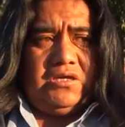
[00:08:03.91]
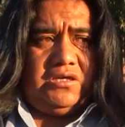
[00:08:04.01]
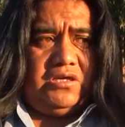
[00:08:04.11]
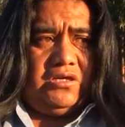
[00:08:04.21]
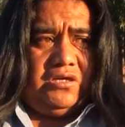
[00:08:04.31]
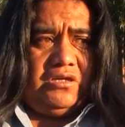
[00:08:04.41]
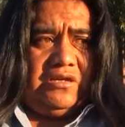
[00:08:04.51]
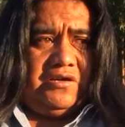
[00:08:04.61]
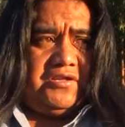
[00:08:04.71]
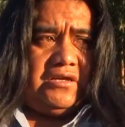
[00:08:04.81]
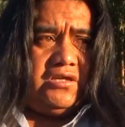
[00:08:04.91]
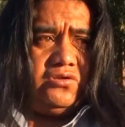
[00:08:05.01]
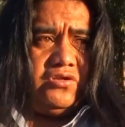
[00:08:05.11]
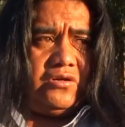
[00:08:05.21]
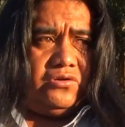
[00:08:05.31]
y la verdad que
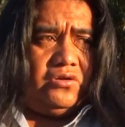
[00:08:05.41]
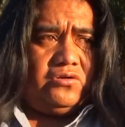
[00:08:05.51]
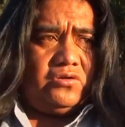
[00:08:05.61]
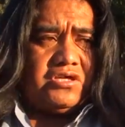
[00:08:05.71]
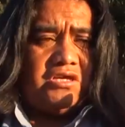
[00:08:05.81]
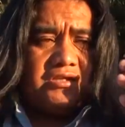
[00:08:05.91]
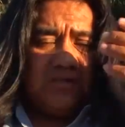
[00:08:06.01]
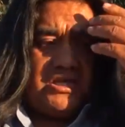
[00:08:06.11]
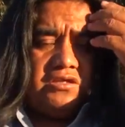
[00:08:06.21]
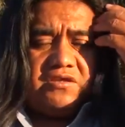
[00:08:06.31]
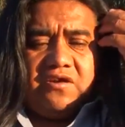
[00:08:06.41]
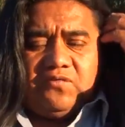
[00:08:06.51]
yo desconozco qué, qué,